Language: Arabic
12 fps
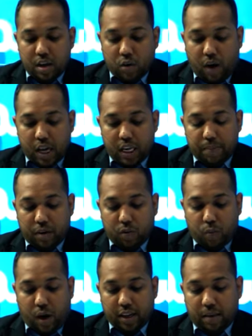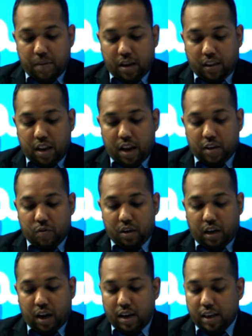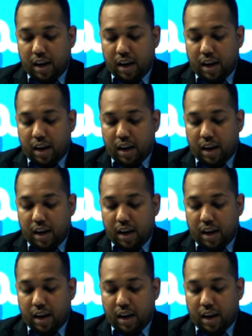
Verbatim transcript: تعاني مجموعة من الاختلالات والإكراهات